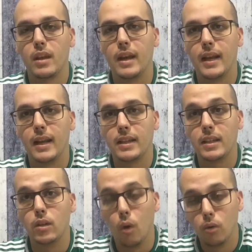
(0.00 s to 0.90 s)
Ela
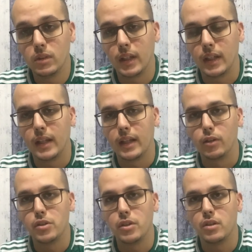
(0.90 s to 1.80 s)
que ontem, né, na
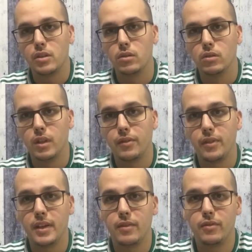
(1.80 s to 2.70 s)
noite de
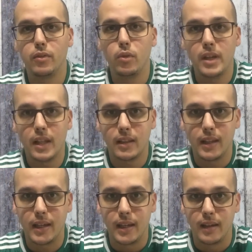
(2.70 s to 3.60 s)
segunda-feira, foi
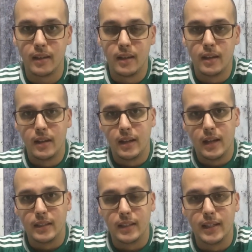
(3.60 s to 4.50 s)
até
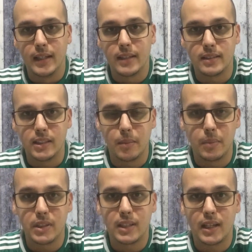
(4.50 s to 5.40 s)
a delegacia
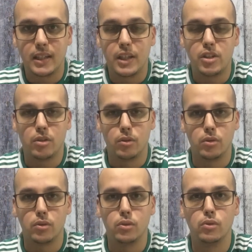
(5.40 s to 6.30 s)
prestar queixa
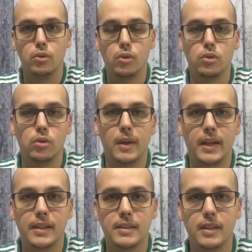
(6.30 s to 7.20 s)
contra o Dudu, contra uma
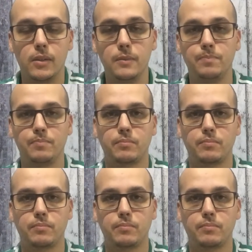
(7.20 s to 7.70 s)
agressão.